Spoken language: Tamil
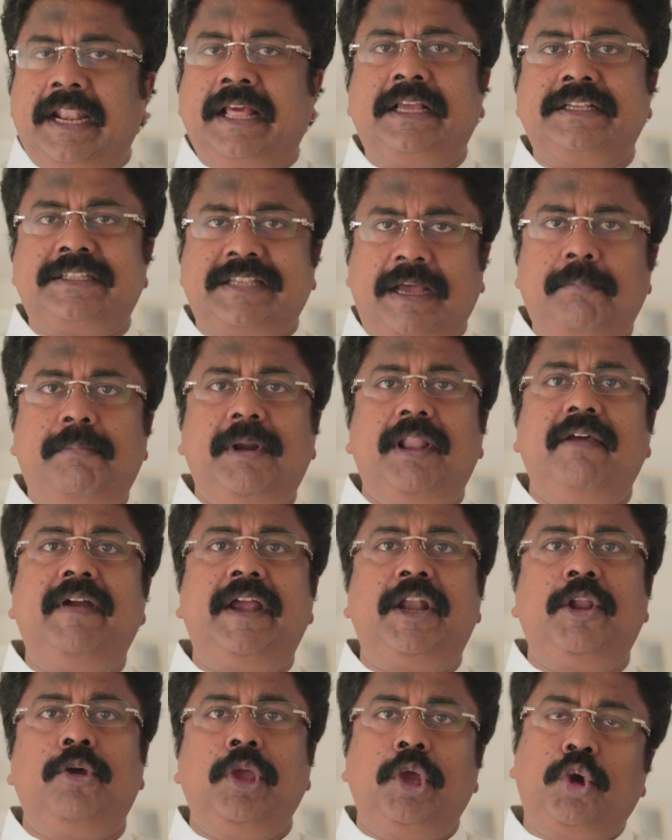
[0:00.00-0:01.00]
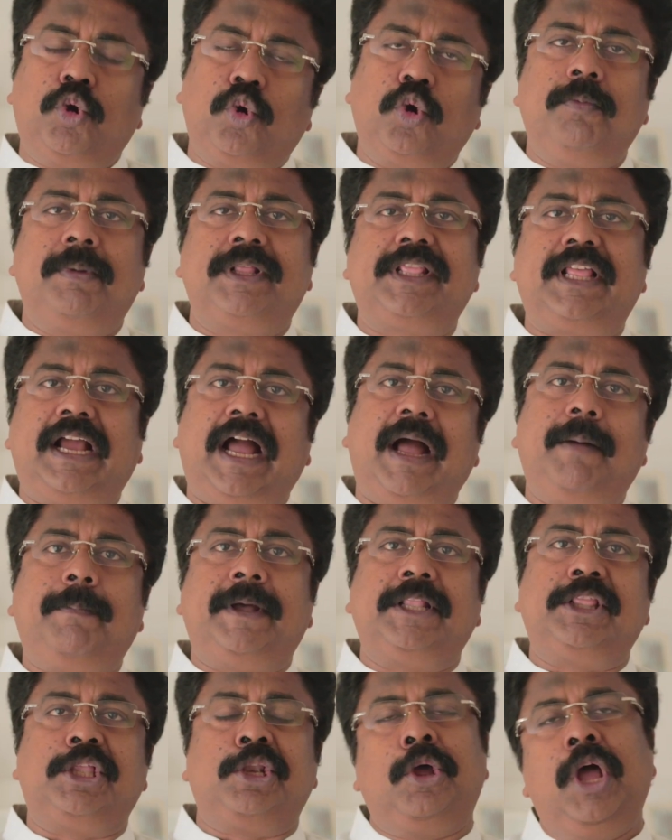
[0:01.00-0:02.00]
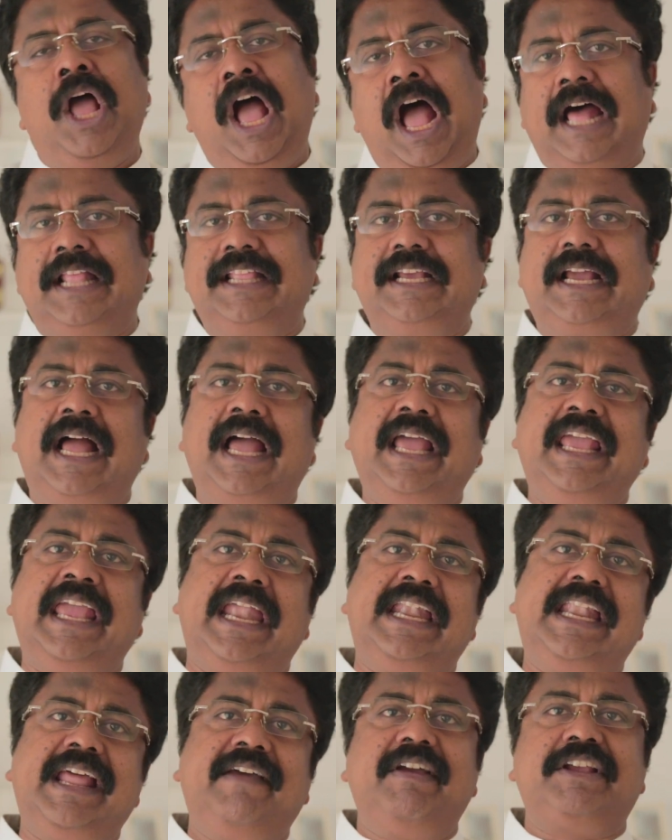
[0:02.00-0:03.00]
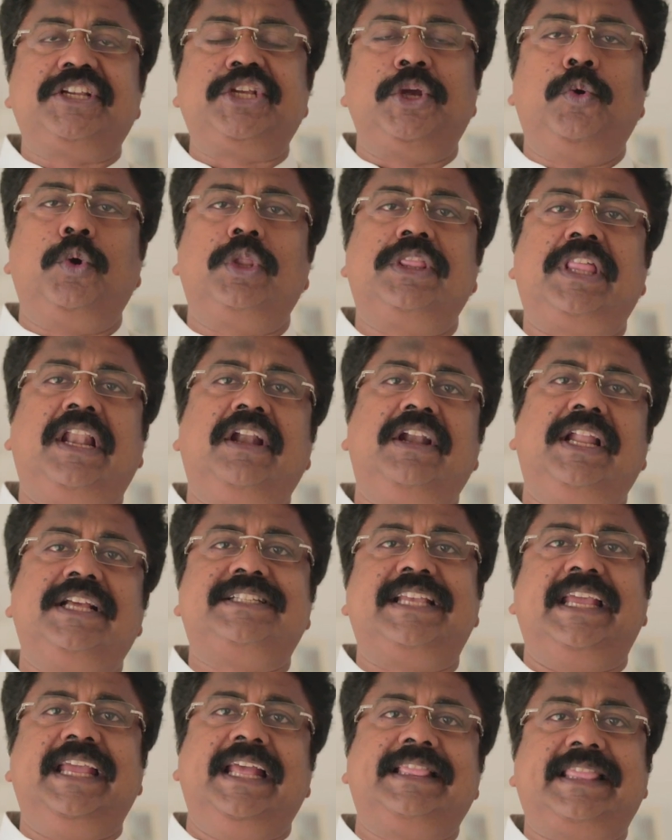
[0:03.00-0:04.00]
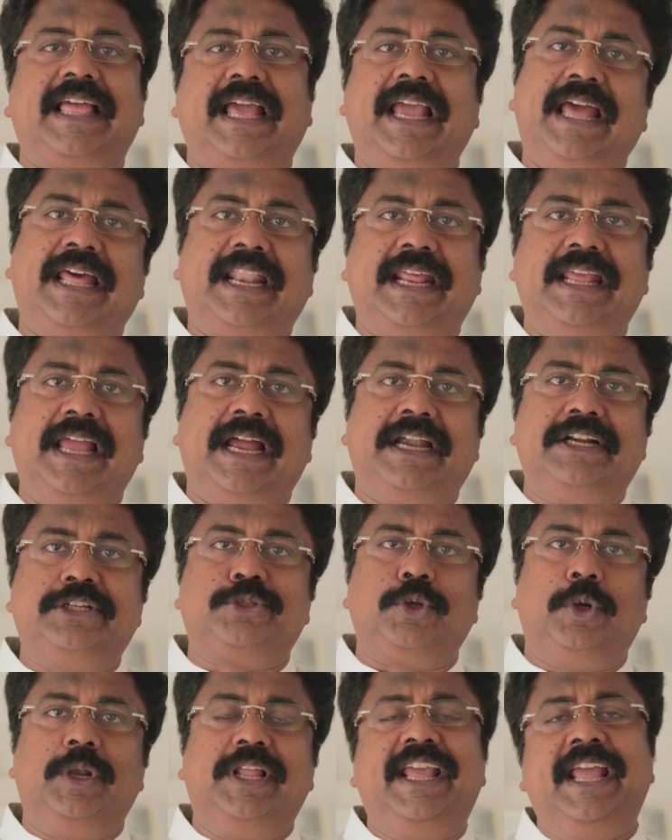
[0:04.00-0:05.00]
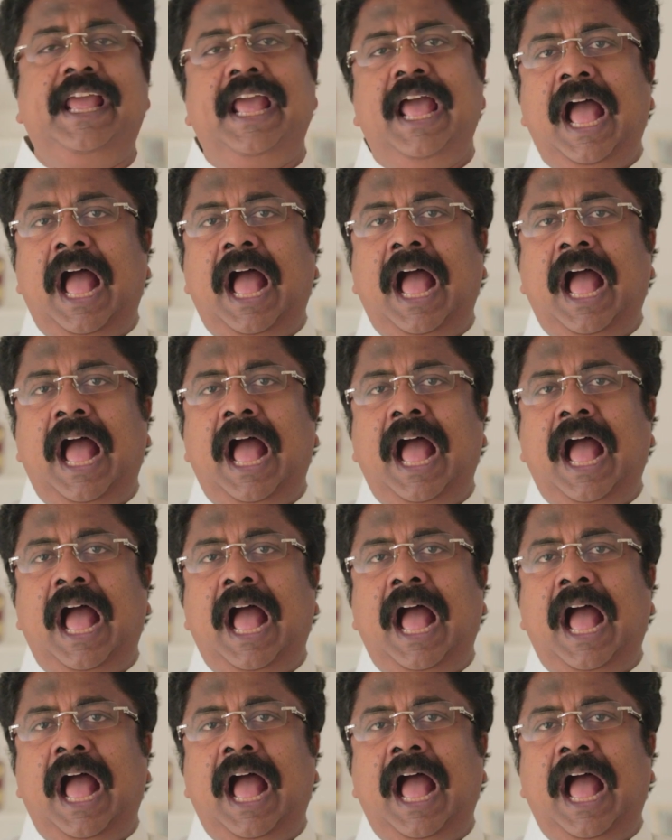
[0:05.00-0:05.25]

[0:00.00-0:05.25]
எனக்கு சம்பளம் வேணும் என் குடும்பத்தை காப்பாற்றணும் அதுக்காக என்ன வேஷம் கொடுத்தாலும் நான் செய்ய தயார் ஐயான்னு சொல்லி